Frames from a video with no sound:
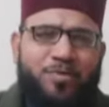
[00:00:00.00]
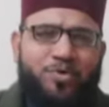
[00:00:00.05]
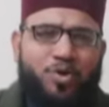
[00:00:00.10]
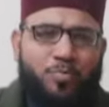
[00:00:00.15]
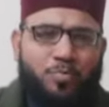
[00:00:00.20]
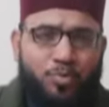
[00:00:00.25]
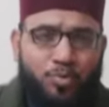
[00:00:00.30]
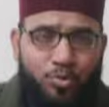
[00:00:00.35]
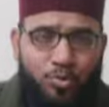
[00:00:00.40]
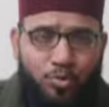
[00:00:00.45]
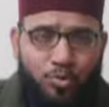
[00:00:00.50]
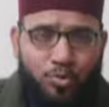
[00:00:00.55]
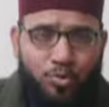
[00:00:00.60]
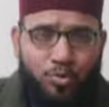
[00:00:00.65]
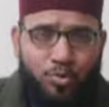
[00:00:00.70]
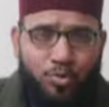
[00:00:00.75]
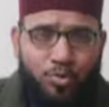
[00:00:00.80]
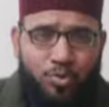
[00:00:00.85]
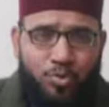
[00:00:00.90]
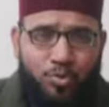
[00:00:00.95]
तो
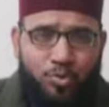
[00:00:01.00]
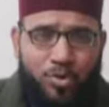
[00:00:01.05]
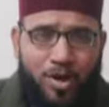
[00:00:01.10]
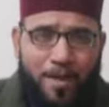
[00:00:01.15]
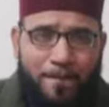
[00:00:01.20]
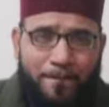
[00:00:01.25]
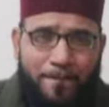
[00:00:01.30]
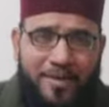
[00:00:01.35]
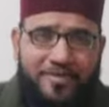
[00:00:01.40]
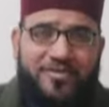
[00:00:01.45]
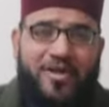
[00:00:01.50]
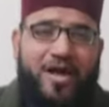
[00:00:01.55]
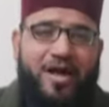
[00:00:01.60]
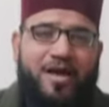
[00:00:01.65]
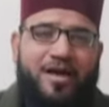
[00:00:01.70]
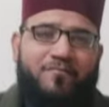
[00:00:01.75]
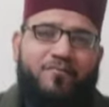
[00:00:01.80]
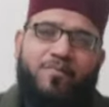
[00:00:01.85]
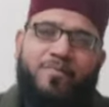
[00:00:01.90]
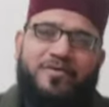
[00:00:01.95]
पूरा पता
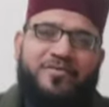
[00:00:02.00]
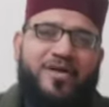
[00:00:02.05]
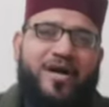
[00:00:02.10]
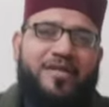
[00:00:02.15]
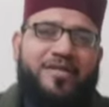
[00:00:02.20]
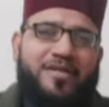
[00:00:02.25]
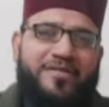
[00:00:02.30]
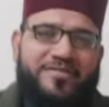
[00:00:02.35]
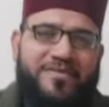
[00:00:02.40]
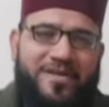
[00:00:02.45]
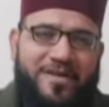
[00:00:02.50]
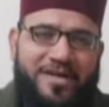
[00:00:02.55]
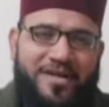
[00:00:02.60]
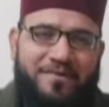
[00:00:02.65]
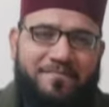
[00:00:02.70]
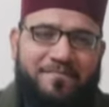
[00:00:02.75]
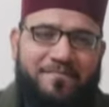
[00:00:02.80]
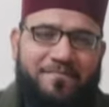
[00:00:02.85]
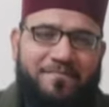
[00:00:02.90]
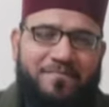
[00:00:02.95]
वो बता देते हैं
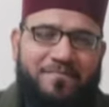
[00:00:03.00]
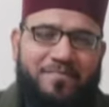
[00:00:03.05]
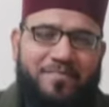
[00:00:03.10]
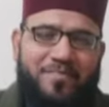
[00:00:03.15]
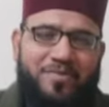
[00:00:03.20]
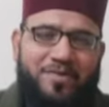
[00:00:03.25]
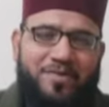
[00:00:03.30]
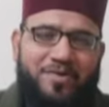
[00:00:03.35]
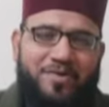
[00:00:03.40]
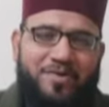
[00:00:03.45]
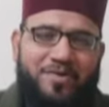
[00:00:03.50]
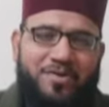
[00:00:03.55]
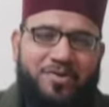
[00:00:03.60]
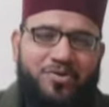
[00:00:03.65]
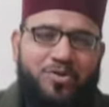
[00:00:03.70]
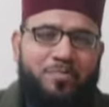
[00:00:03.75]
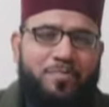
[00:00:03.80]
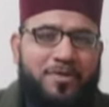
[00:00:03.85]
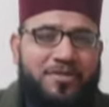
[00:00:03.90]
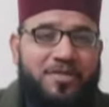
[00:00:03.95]

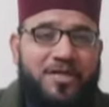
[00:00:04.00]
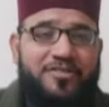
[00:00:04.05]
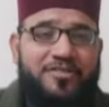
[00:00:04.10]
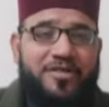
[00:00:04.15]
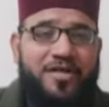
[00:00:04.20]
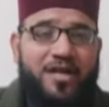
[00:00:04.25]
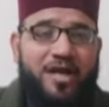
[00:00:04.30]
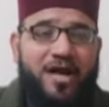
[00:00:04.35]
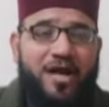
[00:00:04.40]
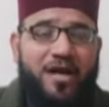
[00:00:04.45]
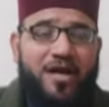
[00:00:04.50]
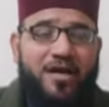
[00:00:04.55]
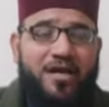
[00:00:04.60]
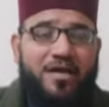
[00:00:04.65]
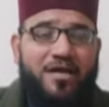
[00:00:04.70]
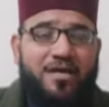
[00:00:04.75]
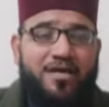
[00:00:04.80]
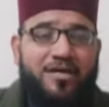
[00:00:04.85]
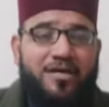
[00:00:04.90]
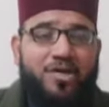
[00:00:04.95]
तो पता चला
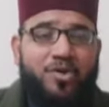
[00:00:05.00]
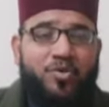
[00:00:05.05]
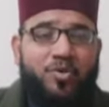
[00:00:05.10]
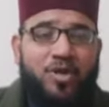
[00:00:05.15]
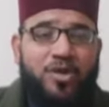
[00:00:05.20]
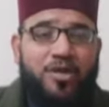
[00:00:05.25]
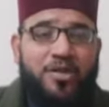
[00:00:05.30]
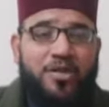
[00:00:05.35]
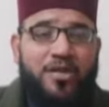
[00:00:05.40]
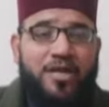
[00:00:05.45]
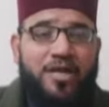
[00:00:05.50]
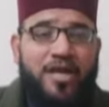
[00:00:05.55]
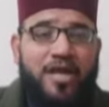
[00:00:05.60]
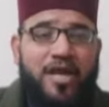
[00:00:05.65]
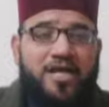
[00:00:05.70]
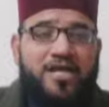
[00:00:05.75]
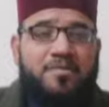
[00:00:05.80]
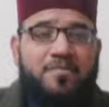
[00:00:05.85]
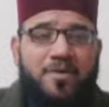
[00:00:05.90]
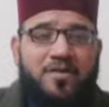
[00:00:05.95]
कि कोई
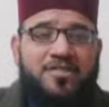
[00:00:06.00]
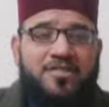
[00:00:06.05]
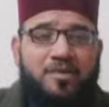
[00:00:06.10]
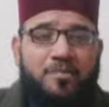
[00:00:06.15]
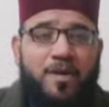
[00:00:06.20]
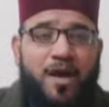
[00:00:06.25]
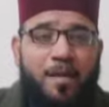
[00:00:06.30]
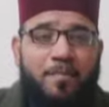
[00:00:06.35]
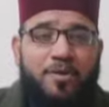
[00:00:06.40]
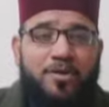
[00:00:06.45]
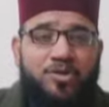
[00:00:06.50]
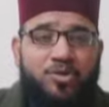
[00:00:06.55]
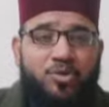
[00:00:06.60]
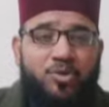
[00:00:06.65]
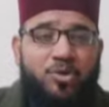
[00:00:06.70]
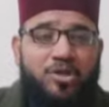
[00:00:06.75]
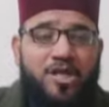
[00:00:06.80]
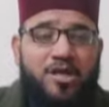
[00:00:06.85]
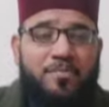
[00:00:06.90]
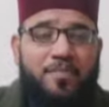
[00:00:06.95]
एक मर्तबा भी
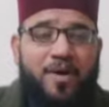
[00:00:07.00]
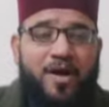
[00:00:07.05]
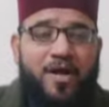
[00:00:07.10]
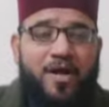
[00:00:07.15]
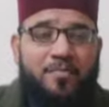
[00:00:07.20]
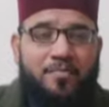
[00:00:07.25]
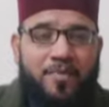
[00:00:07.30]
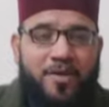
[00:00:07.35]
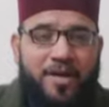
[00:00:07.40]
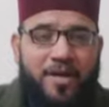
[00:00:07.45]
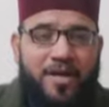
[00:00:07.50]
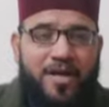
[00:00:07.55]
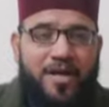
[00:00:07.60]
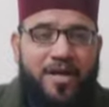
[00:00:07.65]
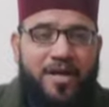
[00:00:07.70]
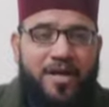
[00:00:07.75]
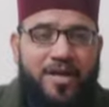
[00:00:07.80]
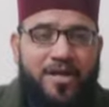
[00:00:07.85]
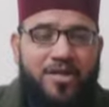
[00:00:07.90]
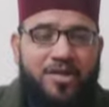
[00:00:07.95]
दरुद पाक पढ़े
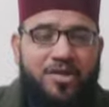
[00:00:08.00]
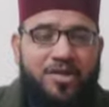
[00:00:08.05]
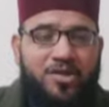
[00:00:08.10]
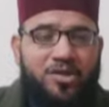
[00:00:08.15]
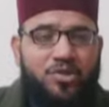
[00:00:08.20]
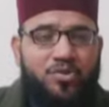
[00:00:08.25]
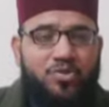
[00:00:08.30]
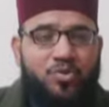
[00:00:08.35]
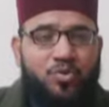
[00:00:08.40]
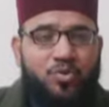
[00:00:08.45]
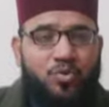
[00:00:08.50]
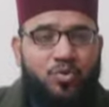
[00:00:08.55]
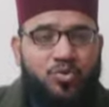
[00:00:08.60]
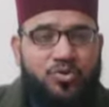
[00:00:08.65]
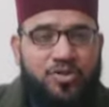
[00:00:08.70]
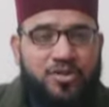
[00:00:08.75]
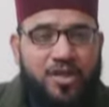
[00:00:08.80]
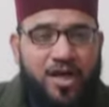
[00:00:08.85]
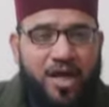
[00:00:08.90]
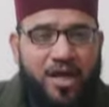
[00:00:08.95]
तो
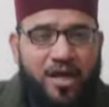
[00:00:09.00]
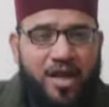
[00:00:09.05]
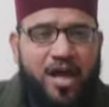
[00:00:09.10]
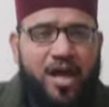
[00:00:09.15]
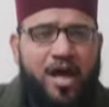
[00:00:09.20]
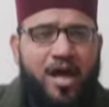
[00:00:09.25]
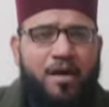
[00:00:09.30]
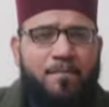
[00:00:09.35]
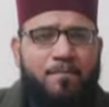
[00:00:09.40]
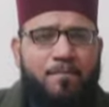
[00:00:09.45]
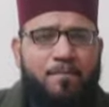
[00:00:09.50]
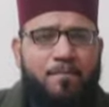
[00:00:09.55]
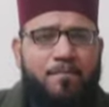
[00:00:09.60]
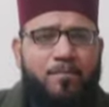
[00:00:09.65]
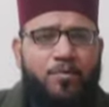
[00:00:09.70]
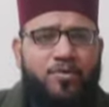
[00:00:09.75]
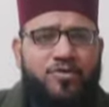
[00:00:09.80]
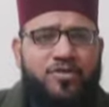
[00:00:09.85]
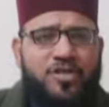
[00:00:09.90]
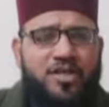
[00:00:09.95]
उसका नाम
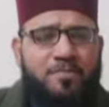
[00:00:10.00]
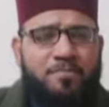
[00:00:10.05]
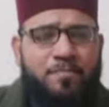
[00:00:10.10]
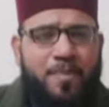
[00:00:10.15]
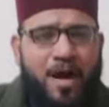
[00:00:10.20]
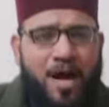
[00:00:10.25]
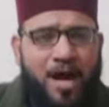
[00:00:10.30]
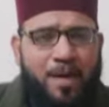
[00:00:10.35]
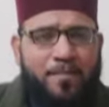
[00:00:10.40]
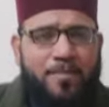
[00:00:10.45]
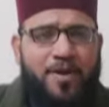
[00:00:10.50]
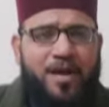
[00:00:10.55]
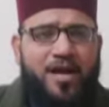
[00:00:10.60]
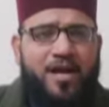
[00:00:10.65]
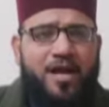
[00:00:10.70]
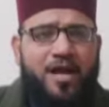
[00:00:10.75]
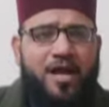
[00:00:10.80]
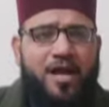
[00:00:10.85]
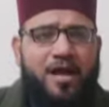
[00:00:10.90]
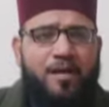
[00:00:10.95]
उसके बाप
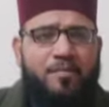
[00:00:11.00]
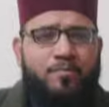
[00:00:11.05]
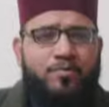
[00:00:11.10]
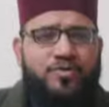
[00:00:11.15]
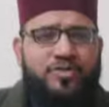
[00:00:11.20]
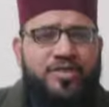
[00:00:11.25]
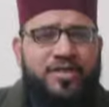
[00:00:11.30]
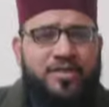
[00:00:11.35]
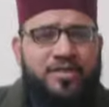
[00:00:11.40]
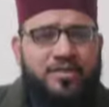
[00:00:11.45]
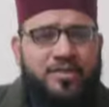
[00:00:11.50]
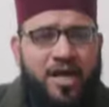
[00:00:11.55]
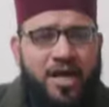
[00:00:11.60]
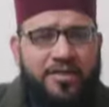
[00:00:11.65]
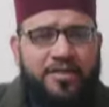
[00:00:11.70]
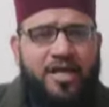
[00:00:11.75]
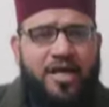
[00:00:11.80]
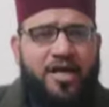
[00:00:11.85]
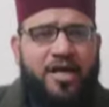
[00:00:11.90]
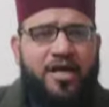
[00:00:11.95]
का नाम उसके
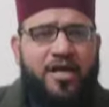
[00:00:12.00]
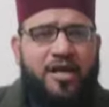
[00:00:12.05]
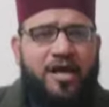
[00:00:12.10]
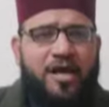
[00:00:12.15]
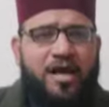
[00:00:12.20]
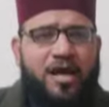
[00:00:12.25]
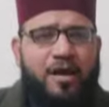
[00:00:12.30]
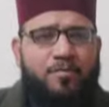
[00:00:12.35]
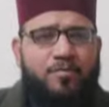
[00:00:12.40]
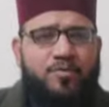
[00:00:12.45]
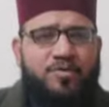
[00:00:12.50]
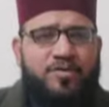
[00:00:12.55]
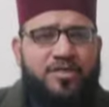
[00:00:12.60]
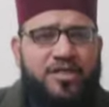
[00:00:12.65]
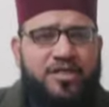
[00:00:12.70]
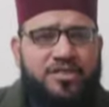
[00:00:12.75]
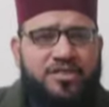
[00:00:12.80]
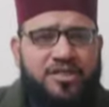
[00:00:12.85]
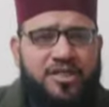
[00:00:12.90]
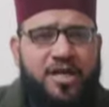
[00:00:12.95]
दादा का नाम
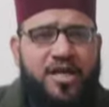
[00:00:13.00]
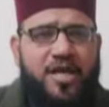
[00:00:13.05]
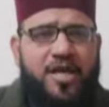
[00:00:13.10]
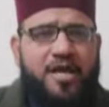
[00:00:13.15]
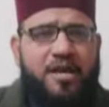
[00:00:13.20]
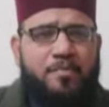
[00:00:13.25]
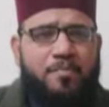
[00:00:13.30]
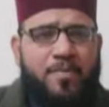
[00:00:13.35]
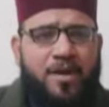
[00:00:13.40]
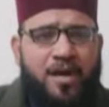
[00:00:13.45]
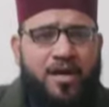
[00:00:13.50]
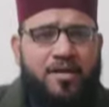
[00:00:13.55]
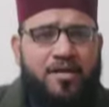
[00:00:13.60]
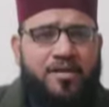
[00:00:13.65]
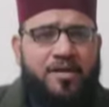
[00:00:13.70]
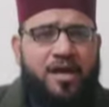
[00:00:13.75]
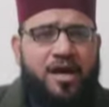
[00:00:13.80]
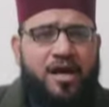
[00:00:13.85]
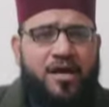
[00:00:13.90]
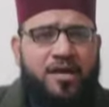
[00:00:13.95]
उसके शहर
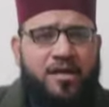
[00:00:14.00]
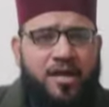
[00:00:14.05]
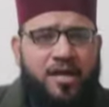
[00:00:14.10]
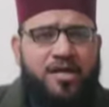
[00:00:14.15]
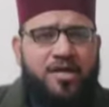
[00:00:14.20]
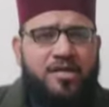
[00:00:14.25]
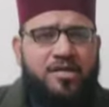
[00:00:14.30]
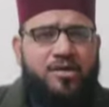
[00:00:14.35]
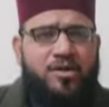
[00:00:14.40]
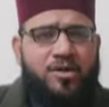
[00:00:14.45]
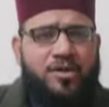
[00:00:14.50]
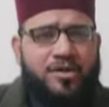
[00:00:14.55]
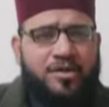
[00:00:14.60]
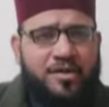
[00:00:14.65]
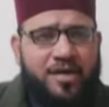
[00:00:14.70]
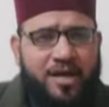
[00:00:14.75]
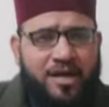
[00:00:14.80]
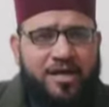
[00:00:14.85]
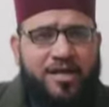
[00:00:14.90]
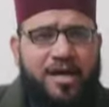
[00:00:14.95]
महल्ला गली और
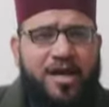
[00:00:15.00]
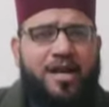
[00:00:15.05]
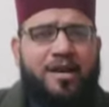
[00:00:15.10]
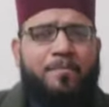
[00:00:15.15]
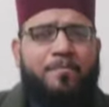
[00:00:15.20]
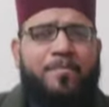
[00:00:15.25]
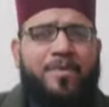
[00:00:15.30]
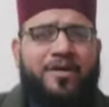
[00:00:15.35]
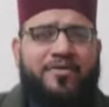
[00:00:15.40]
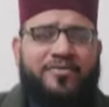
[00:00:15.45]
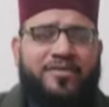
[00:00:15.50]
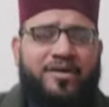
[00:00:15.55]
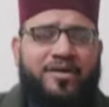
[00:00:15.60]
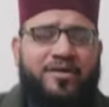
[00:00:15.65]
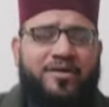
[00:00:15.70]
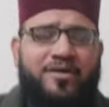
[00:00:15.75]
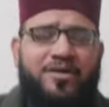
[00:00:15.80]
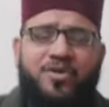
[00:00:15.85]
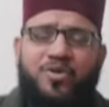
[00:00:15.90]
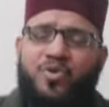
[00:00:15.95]
घर का नंबर
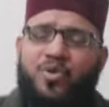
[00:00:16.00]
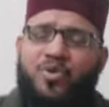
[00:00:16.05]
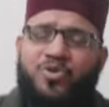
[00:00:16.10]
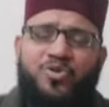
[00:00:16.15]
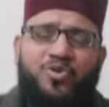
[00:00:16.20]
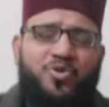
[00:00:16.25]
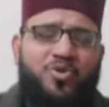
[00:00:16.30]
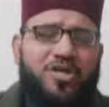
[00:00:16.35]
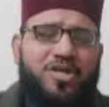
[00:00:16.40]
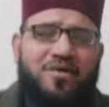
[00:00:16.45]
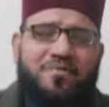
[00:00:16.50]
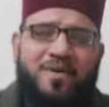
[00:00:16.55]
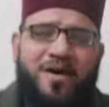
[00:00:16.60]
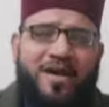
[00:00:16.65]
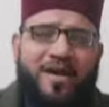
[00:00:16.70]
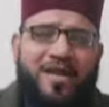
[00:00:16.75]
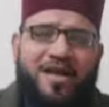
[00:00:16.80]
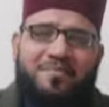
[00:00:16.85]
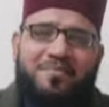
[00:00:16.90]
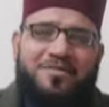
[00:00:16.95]
तक हुजूर की
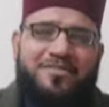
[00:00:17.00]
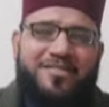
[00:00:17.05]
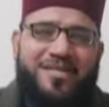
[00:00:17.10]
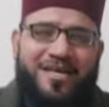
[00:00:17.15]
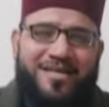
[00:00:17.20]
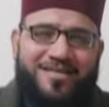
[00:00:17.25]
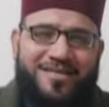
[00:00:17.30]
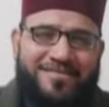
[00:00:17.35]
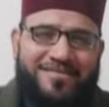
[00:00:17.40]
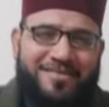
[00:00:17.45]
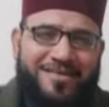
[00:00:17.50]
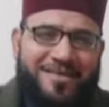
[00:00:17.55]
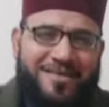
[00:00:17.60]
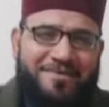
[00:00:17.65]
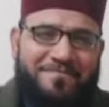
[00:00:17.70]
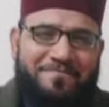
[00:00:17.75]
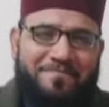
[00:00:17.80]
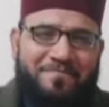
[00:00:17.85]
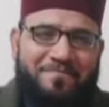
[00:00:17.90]
बारगाह में चला जाता है